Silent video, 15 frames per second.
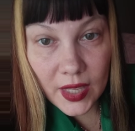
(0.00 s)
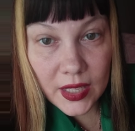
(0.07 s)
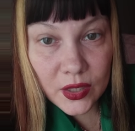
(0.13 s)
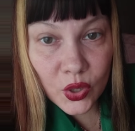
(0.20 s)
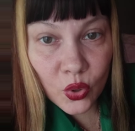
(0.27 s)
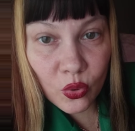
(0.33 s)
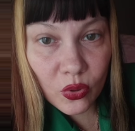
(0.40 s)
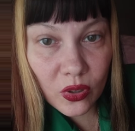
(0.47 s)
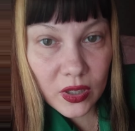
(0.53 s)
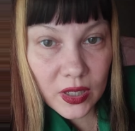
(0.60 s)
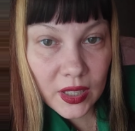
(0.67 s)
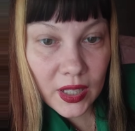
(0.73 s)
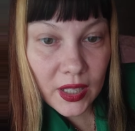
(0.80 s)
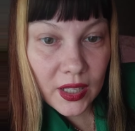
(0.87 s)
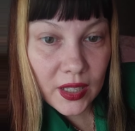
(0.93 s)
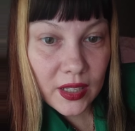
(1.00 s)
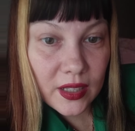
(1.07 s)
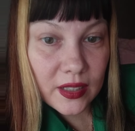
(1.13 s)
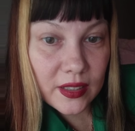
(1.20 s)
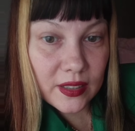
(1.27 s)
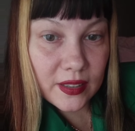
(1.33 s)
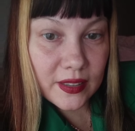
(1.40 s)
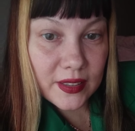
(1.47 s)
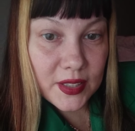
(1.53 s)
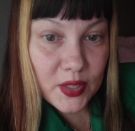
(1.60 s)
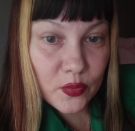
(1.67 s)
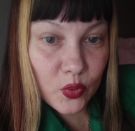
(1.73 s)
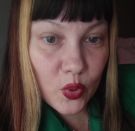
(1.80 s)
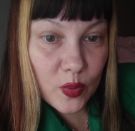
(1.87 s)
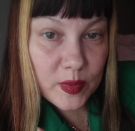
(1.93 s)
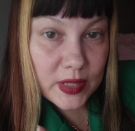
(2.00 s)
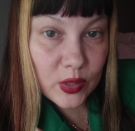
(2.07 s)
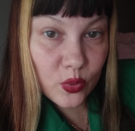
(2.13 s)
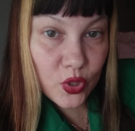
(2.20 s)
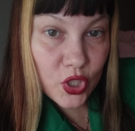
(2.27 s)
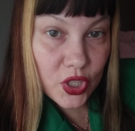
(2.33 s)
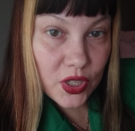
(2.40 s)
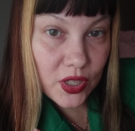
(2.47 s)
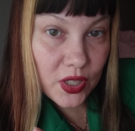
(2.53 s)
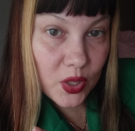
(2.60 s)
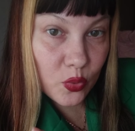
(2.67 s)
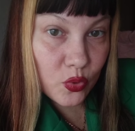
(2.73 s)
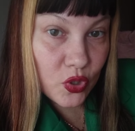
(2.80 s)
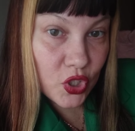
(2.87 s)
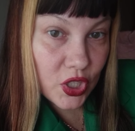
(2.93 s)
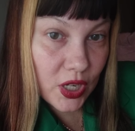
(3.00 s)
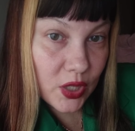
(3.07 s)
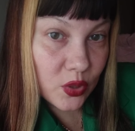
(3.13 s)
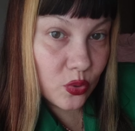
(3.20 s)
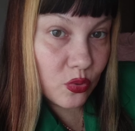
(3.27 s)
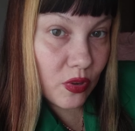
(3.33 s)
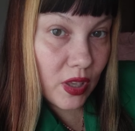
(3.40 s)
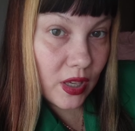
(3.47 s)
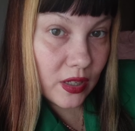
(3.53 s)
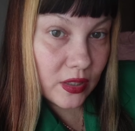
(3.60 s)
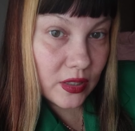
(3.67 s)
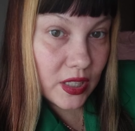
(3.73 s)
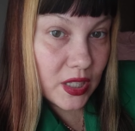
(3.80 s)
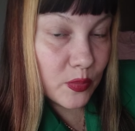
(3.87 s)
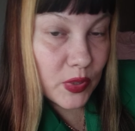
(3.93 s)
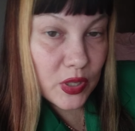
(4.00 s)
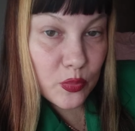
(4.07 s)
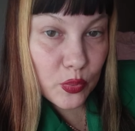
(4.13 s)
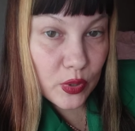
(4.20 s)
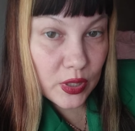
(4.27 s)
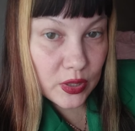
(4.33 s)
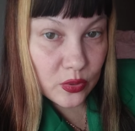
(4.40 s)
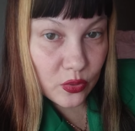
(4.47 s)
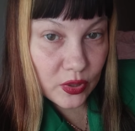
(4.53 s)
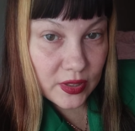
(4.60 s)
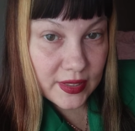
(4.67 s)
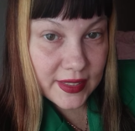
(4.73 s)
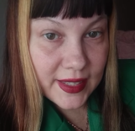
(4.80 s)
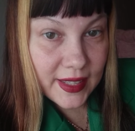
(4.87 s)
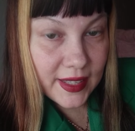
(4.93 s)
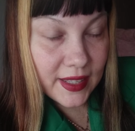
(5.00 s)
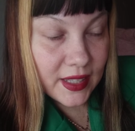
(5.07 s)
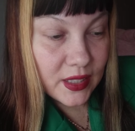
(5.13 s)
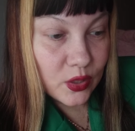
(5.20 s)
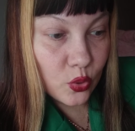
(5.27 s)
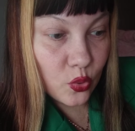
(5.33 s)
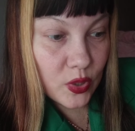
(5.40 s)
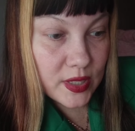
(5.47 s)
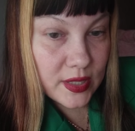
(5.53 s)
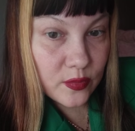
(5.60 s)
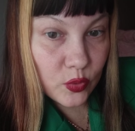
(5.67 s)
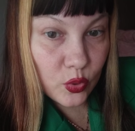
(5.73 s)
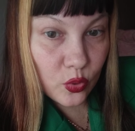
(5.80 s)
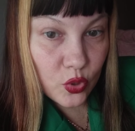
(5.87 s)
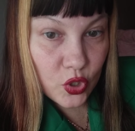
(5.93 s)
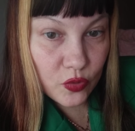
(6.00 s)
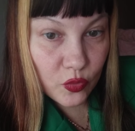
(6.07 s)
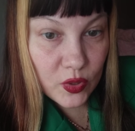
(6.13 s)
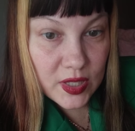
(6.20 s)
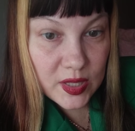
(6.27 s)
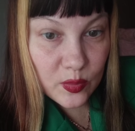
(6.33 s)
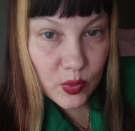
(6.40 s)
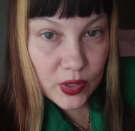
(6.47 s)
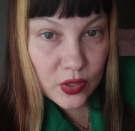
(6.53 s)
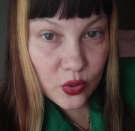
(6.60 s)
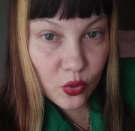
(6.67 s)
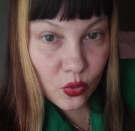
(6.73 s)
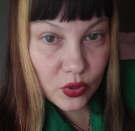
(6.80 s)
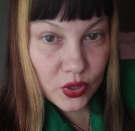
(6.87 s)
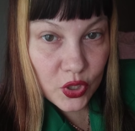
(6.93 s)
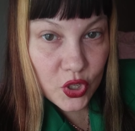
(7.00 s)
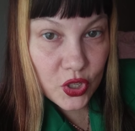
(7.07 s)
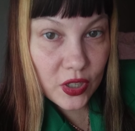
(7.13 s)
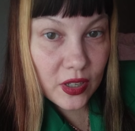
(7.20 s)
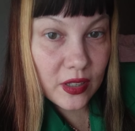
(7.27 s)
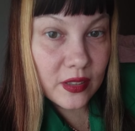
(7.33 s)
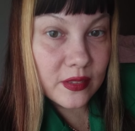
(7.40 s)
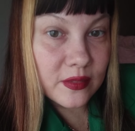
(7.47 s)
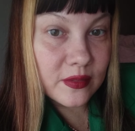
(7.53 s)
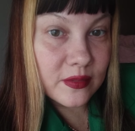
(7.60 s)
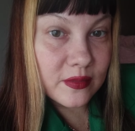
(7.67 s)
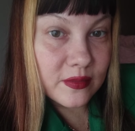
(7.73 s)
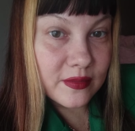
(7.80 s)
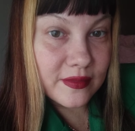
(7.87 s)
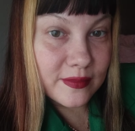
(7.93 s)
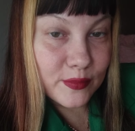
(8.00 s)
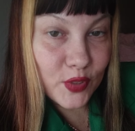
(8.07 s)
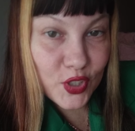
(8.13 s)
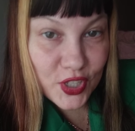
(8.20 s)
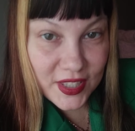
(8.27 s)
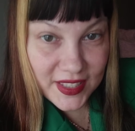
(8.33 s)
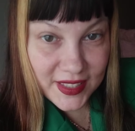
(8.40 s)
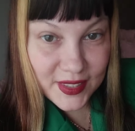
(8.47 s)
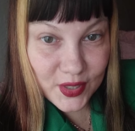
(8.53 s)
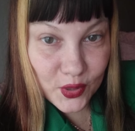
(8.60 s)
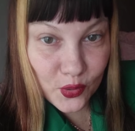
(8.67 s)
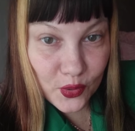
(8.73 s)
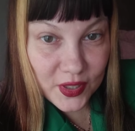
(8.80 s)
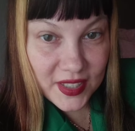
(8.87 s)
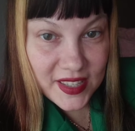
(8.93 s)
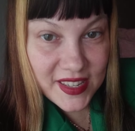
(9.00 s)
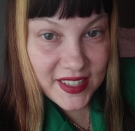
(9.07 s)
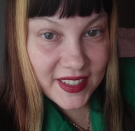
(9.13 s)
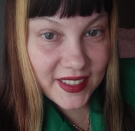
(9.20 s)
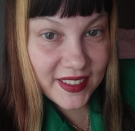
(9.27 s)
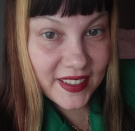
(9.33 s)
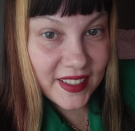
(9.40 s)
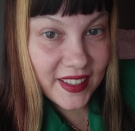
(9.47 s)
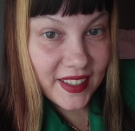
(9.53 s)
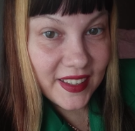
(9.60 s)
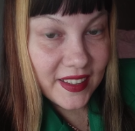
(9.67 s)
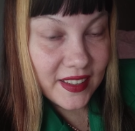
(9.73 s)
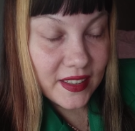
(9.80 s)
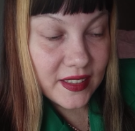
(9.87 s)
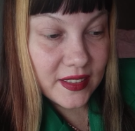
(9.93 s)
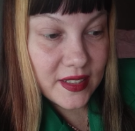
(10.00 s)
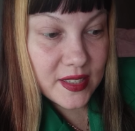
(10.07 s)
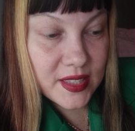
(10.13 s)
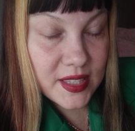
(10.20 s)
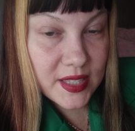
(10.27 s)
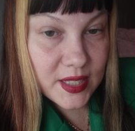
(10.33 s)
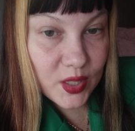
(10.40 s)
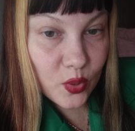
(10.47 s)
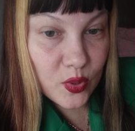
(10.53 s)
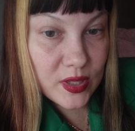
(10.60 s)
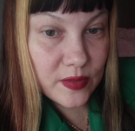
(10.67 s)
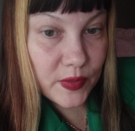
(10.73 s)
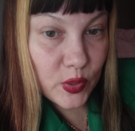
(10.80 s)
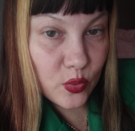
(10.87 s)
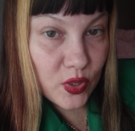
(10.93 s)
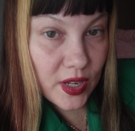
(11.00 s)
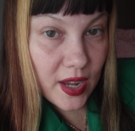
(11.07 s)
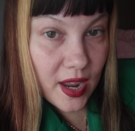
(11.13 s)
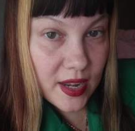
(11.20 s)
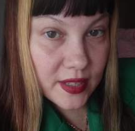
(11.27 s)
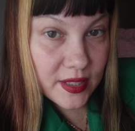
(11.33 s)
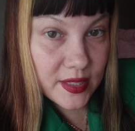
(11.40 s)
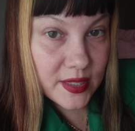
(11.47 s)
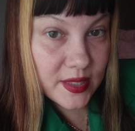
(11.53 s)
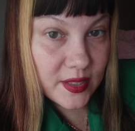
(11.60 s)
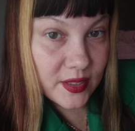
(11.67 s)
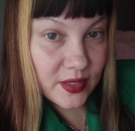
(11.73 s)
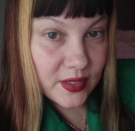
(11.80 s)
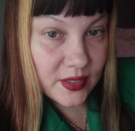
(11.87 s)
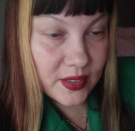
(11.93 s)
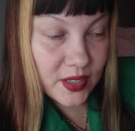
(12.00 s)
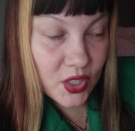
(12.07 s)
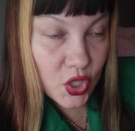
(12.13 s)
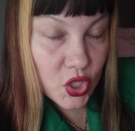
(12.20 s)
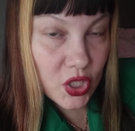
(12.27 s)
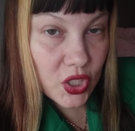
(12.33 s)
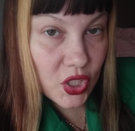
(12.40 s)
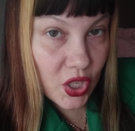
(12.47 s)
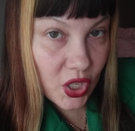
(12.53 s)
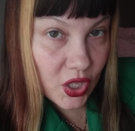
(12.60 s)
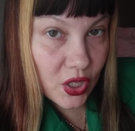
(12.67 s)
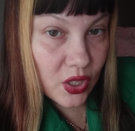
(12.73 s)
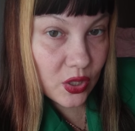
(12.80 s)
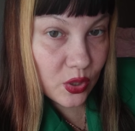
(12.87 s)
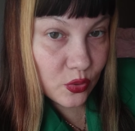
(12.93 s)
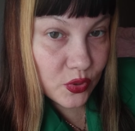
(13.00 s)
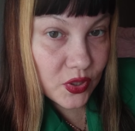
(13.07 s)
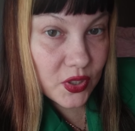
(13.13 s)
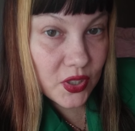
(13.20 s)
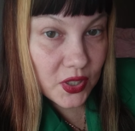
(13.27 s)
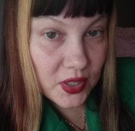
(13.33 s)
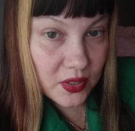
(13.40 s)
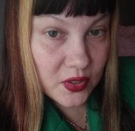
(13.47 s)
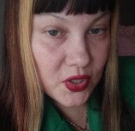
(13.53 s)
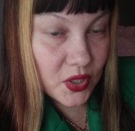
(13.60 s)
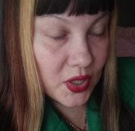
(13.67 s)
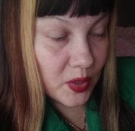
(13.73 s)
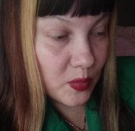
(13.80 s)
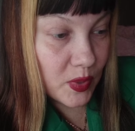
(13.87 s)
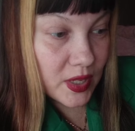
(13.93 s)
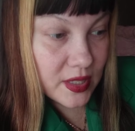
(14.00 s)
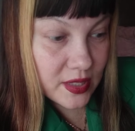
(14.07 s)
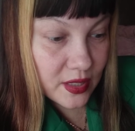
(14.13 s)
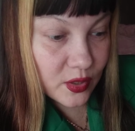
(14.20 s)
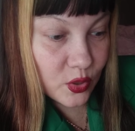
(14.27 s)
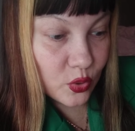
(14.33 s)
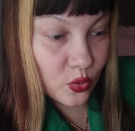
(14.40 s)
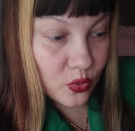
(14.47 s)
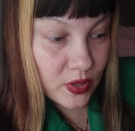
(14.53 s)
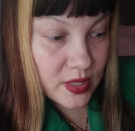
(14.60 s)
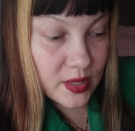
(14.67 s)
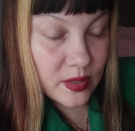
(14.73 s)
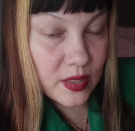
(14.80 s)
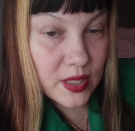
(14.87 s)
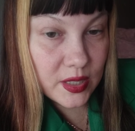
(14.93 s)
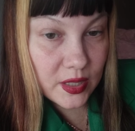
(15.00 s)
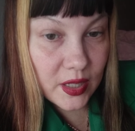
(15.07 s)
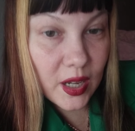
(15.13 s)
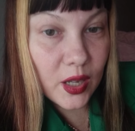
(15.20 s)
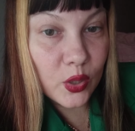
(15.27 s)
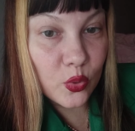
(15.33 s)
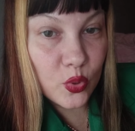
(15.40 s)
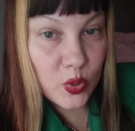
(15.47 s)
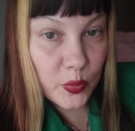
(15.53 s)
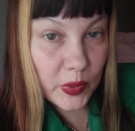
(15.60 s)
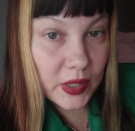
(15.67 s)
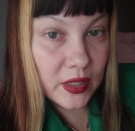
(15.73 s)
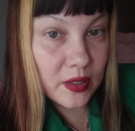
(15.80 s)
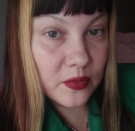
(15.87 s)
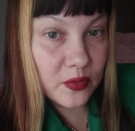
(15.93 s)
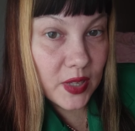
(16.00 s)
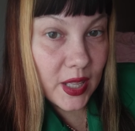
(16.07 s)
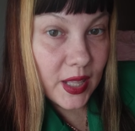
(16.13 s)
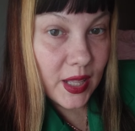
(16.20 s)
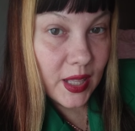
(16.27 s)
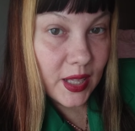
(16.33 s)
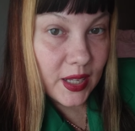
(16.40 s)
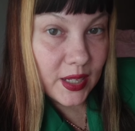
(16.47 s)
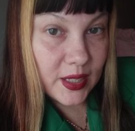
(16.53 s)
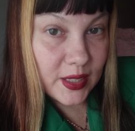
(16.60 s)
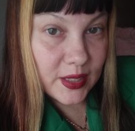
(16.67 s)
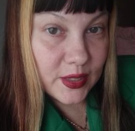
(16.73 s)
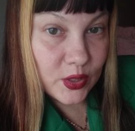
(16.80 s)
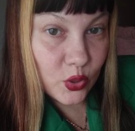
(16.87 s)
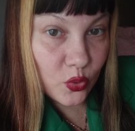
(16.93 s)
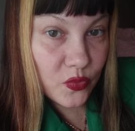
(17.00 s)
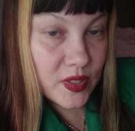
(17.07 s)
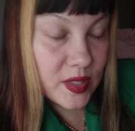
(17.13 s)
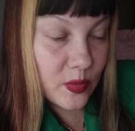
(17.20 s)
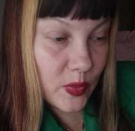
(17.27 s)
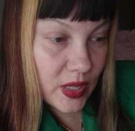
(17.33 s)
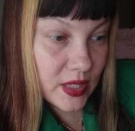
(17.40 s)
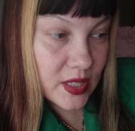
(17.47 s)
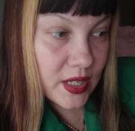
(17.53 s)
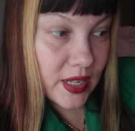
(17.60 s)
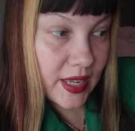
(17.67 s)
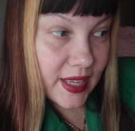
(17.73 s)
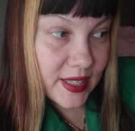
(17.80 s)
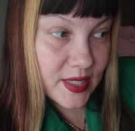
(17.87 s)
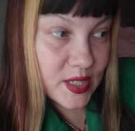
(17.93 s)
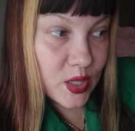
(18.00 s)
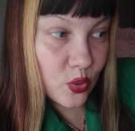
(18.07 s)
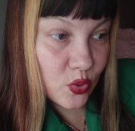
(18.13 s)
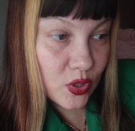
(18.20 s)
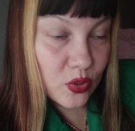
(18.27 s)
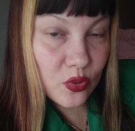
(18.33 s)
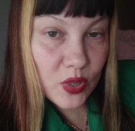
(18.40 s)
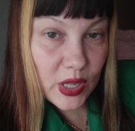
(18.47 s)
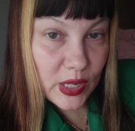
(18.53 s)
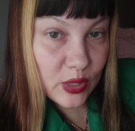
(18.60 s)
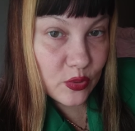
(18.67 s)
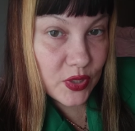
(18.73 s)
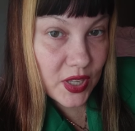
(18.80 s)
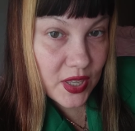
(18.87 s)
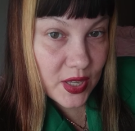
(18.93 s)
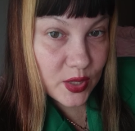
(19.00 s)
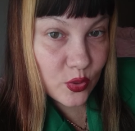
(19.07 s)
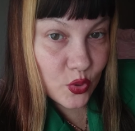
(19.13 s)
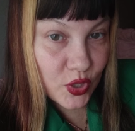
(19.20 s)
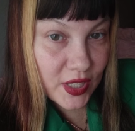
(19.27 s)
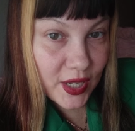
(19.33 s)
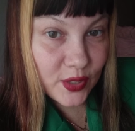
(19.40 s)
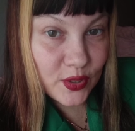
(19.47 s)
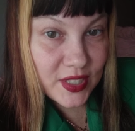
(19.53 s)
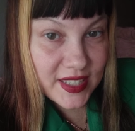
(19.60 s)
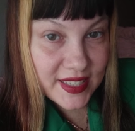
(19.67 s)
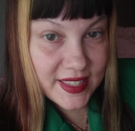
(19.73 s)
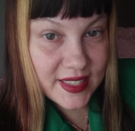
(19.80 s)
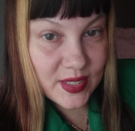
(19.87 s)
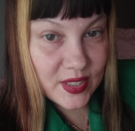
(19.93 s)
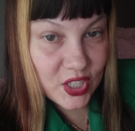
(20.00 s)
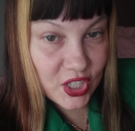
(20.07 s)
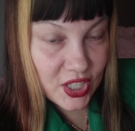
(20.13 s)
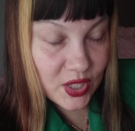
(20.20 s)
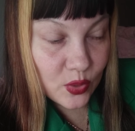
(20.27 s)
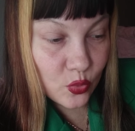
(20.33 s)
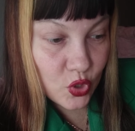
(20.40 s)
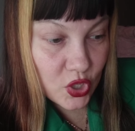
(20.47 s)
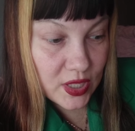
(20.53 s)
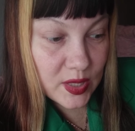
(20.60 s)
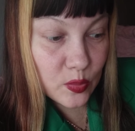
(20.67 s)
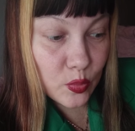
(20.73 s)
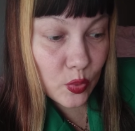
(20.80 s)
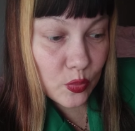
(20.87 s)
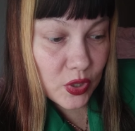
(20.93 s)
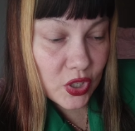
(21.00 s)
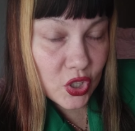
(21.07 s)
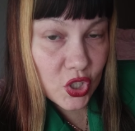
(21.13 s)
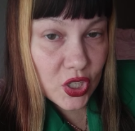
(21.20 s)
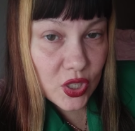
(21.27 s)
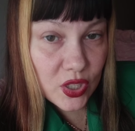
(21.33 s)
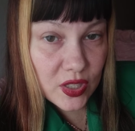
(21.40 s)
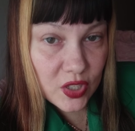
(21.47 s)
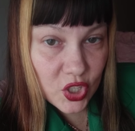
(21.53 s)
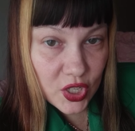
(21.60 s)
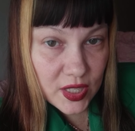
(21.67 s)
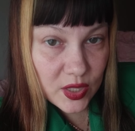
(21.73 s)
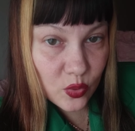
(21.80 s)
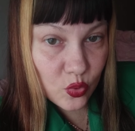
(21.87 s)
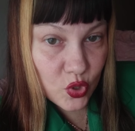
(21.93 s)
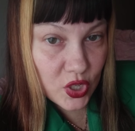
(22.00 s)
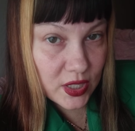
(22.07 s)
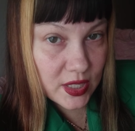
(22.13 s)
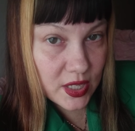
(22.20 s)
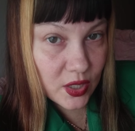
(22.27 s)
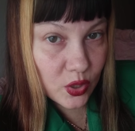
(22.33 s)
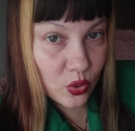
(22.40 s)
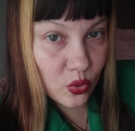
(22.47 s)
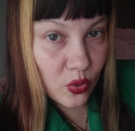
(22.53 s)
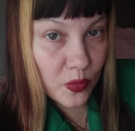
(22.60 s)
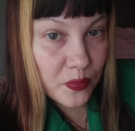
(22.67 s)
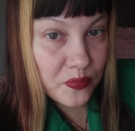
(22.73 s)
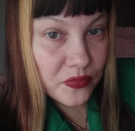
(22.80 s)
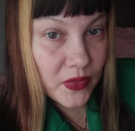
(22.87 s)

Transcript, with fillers: но э, ни в коем случае не унижает других и не манипулирует. То есть вот он живет себе тихонечко, может не тихонечко, э, создает свою реальность. Э, конечно, такие люди тик, дико бесят, кто дос, достигают успехов, э, но вы заметили, эти люди других людей не осуждают и жизнь, жить не учат. Запомните, жить, жизнь не учат те, кто